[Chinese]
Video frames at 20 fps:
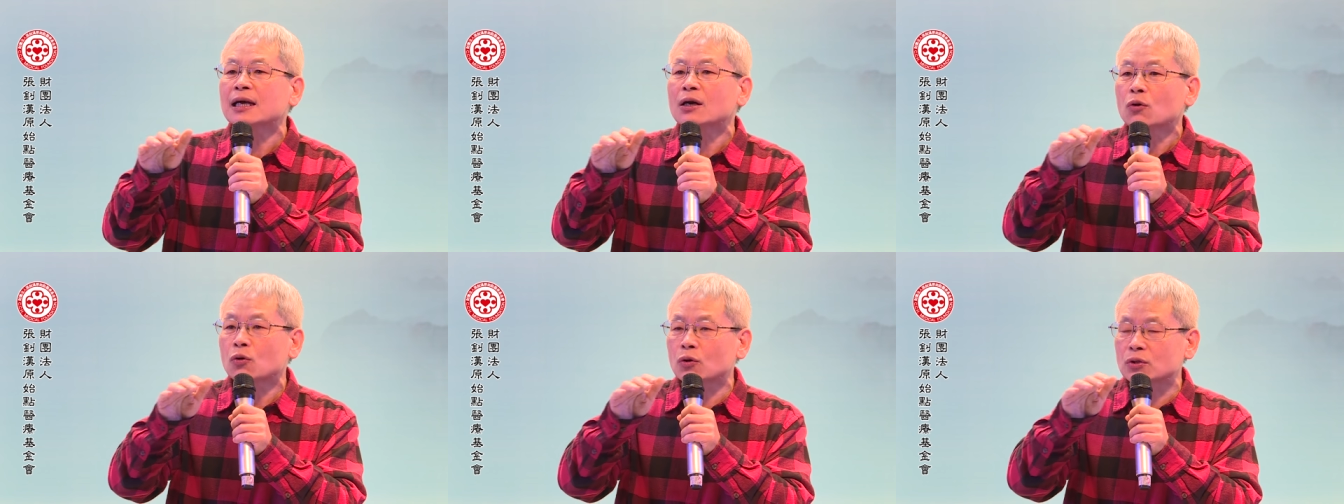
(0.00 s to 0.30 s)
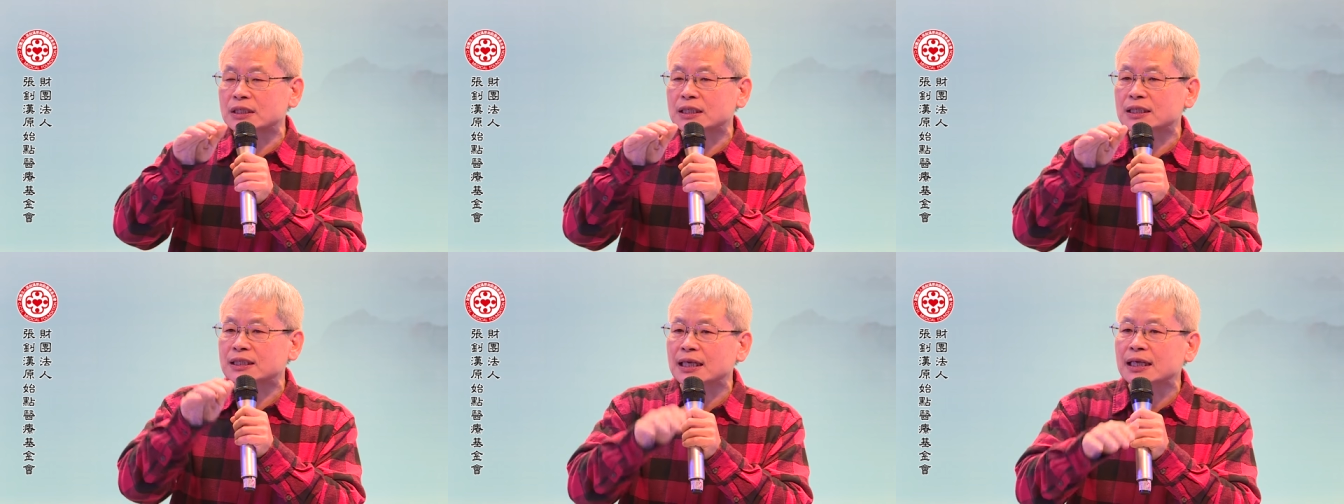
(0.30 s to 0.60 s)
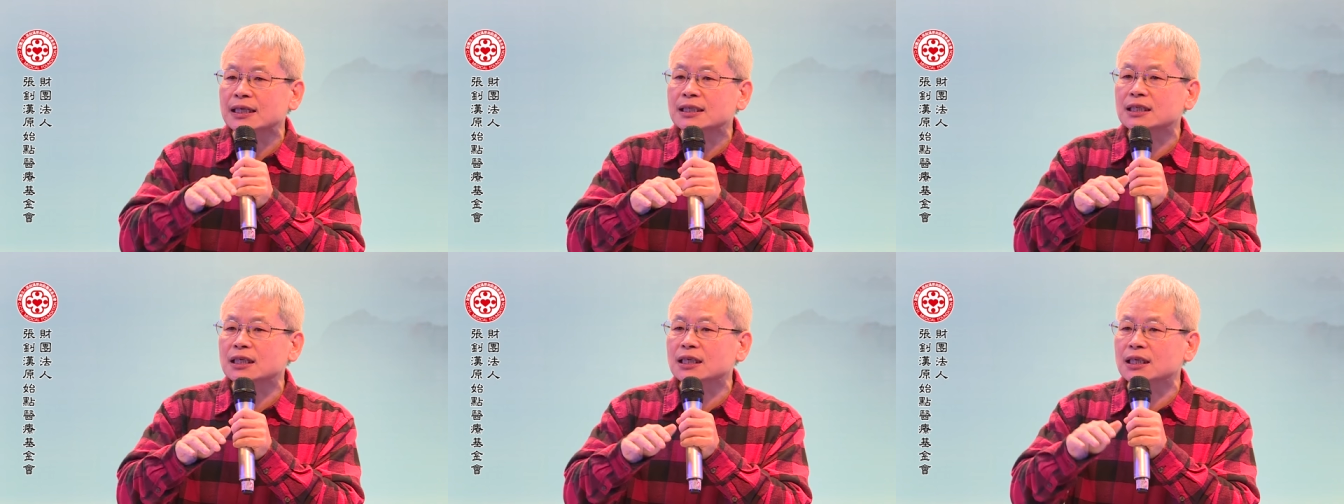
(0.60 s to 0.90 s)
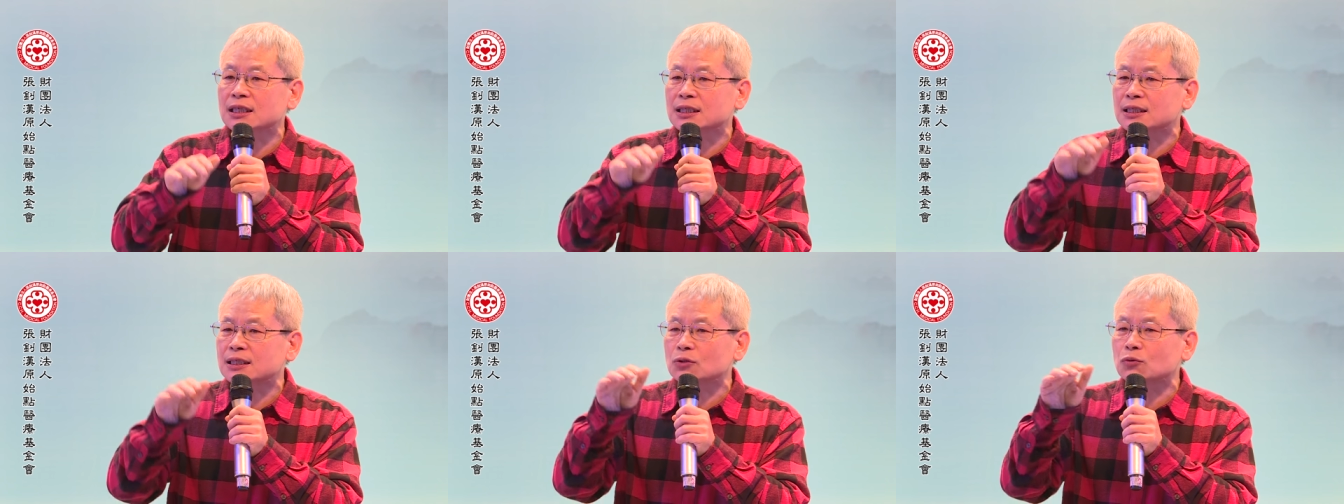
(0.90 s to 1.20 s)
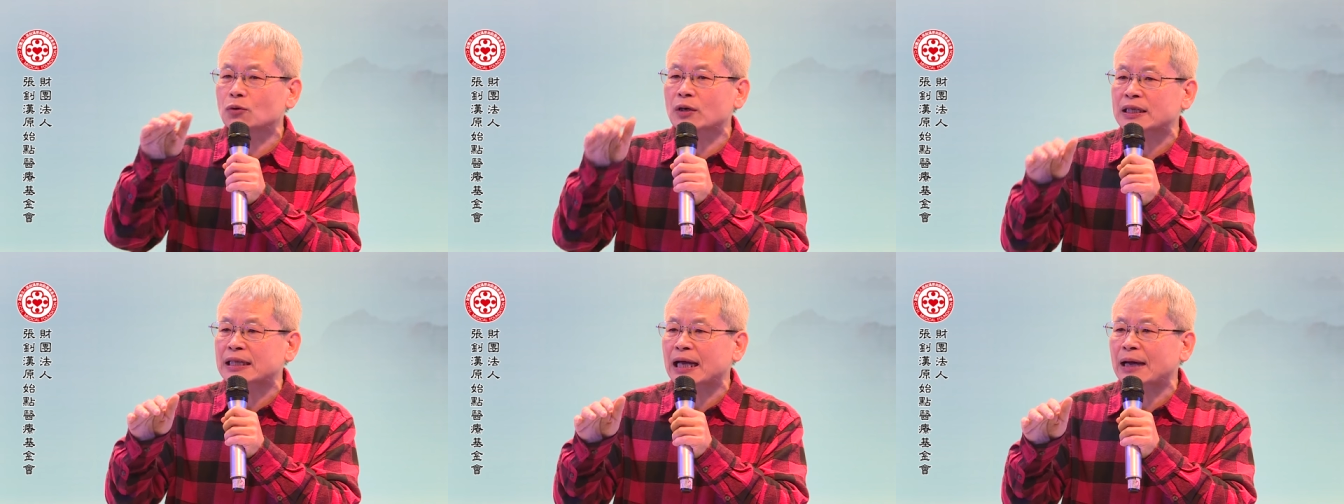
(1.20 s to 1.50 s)
或是生机饮食、
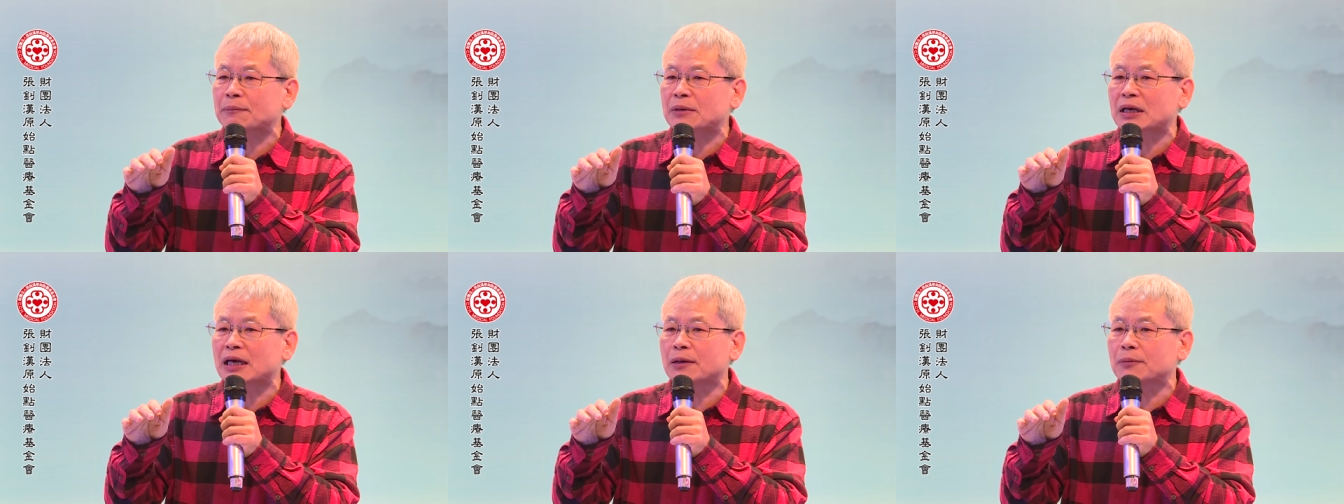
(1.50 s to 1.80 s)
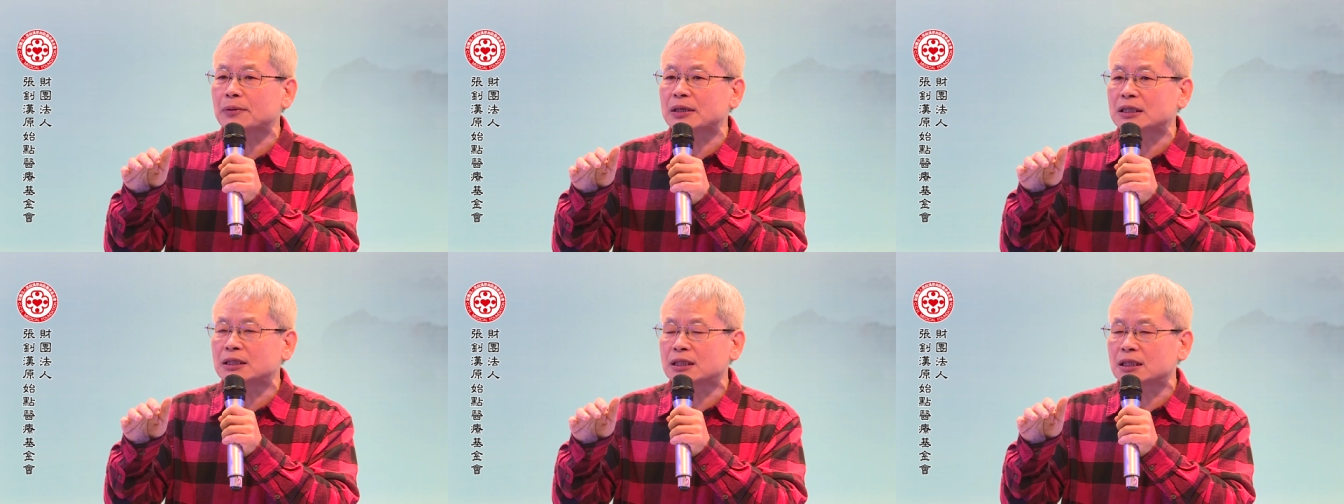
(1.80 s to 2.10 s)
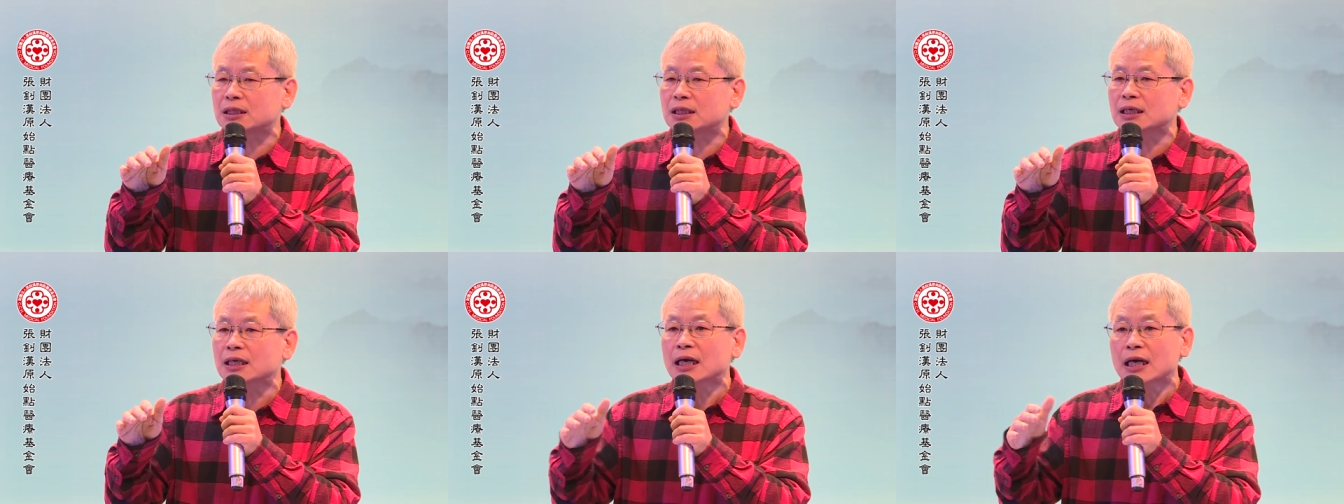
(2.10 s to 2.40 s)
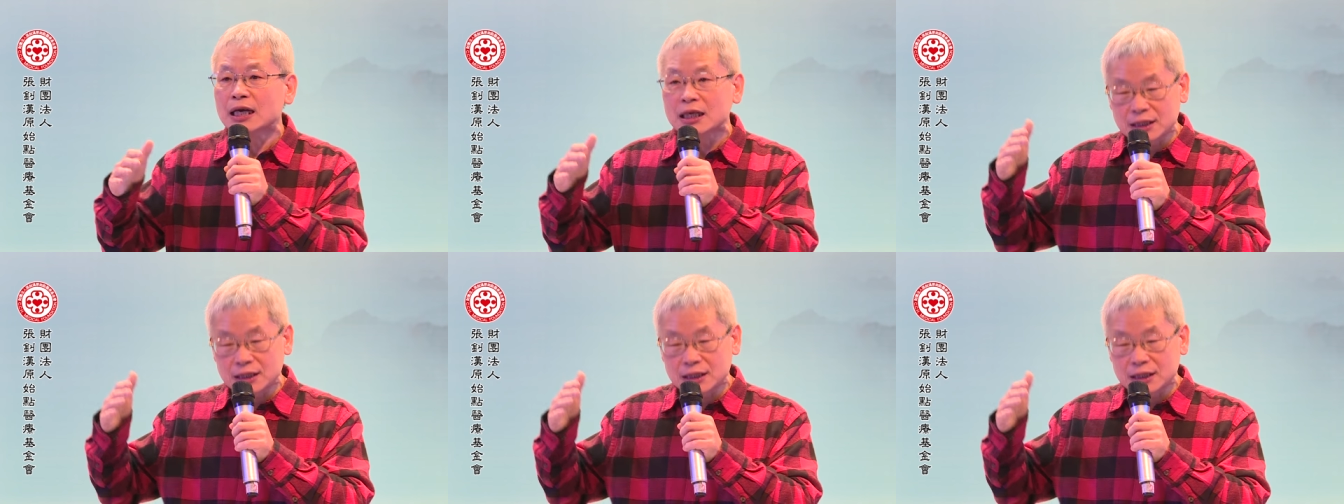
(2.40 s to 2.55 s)
维他命 A、B、C、D，